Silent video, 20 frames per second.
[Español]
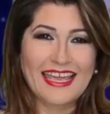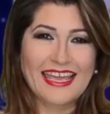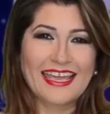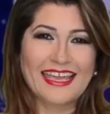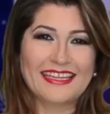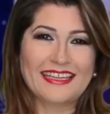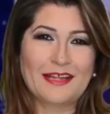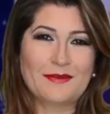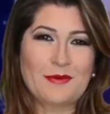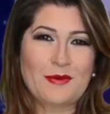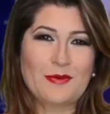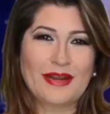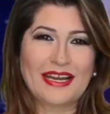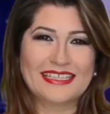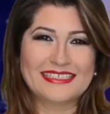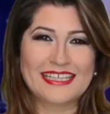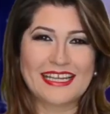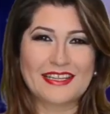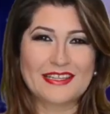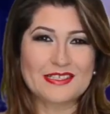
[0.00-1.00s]
¿Qué tal? Muy
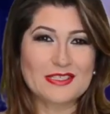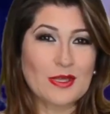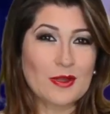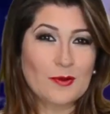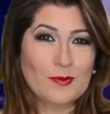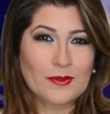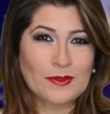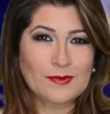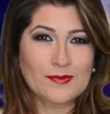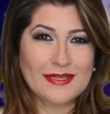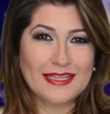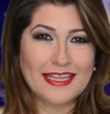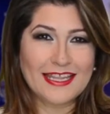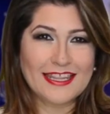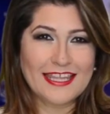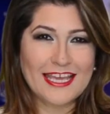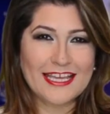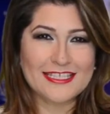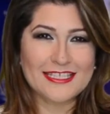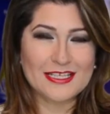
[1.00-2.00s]
buenas tardes, soy
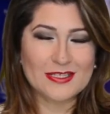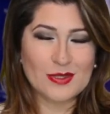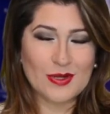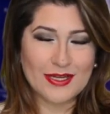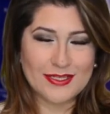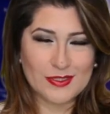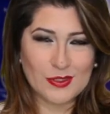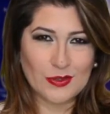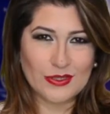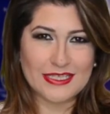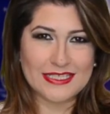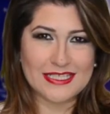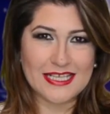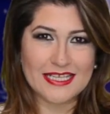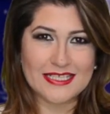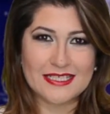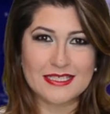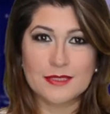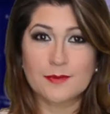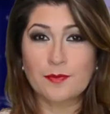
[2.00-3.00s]
Lupita y estas son las
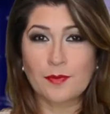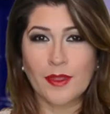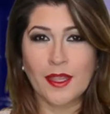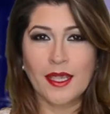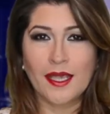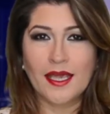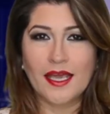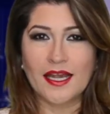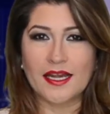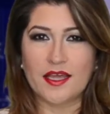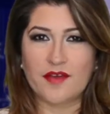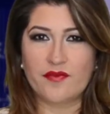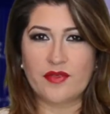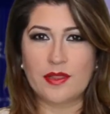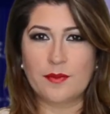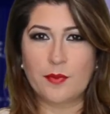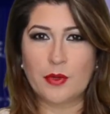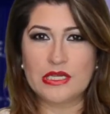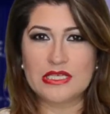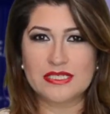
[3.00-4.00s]
noticias. El
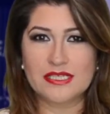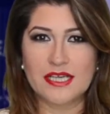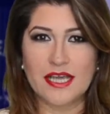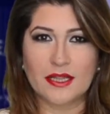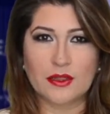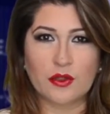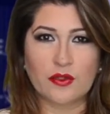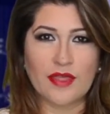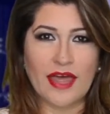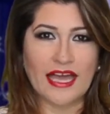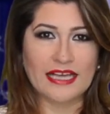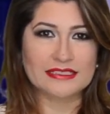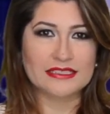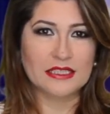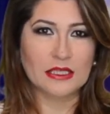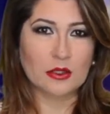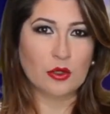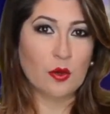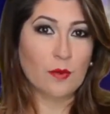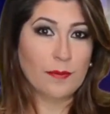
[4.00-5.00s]
jefe de policía Todd
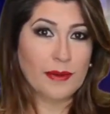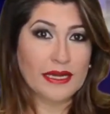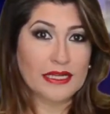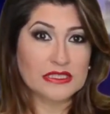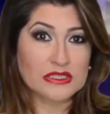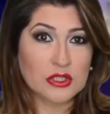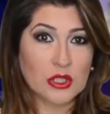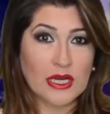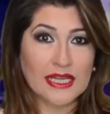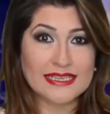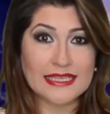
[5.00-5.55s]
te compareció la